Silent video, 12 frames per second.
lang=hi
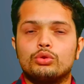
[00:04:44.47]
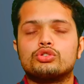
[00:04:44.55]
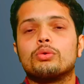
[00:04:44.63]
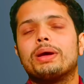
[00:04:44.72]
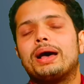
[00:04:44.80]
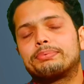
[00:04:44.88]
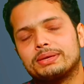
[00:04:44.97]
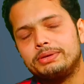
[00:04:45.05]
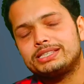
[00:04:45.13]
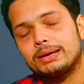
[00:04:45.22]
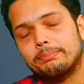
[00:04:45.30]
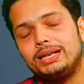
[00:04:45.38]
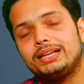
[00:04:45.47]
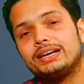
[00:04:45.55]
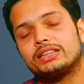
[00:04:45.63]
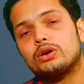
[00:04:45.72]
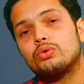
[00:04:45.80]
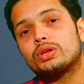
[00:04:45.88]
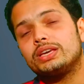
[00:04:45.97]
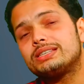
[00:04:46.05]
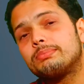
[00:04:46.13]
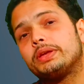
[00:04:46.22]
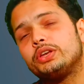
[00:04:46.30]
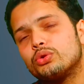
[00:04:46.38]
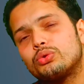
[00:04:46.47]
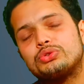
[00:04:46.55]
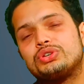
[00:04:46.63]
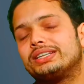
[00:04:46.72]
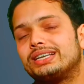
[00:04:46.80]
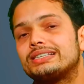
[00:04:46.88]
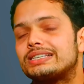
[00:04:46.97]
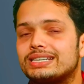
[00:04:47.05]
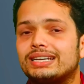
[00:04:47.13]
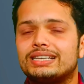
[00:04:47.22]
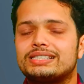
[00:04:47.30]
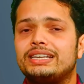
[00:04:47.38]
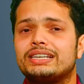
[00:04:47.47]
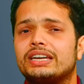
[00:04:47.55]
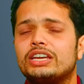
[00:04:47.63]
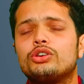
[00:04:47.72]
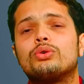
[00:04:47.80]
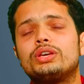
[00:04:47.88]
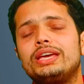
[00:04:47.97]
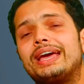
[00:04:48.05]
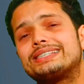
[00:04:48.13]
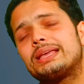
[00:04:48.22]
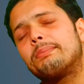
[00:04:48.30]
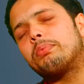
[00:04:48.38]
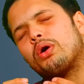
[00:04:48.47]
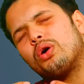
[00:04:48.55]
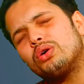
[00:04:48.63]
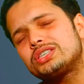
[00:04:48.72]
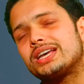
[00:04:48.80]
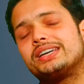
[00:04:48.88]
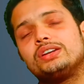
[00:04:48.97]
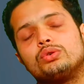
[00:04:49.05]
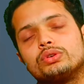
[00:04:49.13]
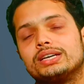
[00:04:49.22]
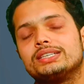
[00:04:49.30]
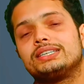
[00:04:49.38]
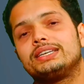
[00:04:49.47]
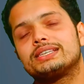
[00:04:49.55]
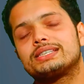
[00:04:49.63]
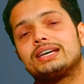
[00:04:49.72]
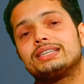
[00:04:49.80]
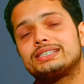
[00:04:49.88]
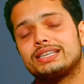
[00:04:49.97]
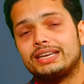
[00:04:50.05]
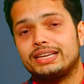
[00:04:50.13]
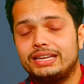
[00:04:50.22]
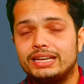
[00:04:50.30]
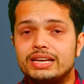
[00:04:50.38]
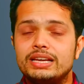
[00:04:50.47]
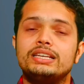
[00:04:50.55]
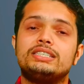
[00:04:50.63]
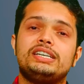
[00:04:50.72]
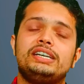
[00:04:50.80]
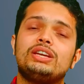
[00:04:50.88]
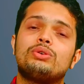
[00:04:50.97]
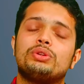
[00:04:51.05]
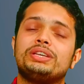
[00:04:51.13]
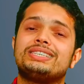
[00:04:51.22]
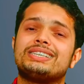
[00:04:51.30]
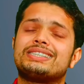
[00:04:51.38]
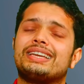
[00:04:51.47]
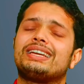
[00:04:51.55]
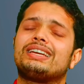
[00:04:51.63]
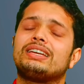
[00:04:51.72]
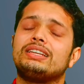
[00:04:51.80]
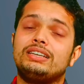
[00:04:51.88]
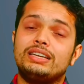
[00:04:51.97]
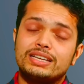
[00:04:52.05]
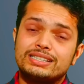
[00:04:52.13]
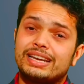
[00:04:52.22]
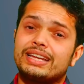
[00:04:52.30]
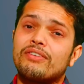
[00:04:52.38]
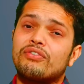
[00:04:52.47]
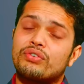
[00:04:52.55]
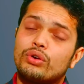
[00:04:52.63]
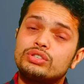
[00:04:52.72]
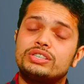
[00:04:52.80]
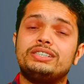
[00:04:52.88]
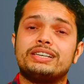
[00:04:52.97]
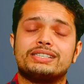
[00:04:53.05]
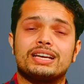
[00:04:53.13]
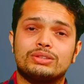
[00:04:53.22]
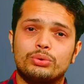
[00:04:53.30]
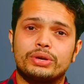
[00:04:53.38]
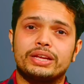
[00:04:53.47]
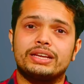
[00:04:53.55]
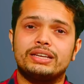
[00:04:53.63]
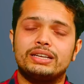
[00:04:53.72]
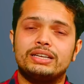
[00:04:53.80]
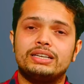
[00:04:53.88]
दोस्तों मैं आप सभी से अपील करता हूं कि इस वीडियो को ज्यादा से ज्यादा शेयर करें क्योंकि ऐसे बहुत सारे लोग हैं जिनके साथ इस तरह की चीटिंग हो रही है जिस तरह इस तरह के फ्रॉड जिनके साथ हो रहा है